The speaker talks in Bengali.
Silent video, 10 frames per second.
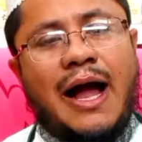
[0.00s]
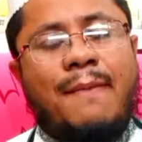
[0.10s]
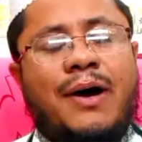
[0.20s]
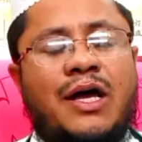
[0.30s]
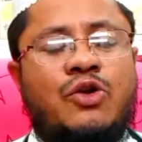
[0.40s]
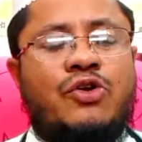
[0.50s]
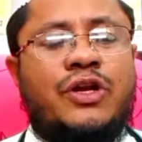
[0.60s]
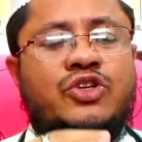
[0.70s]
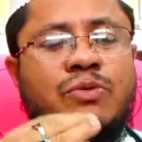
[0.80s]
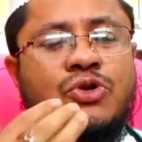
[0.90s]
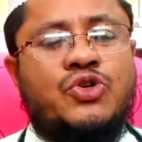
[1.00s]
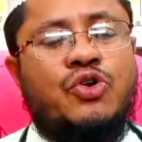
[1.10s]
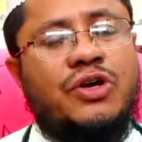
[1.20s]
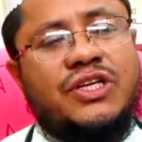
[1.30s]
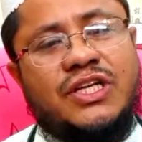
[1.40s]
আবার অনেক সময়
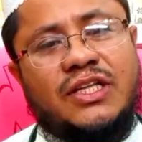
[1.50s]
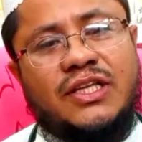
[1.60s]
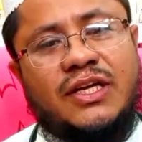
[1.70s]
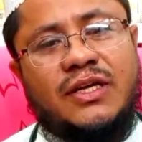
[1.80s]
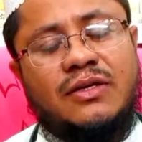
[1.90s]
সঙ্গীর সাথে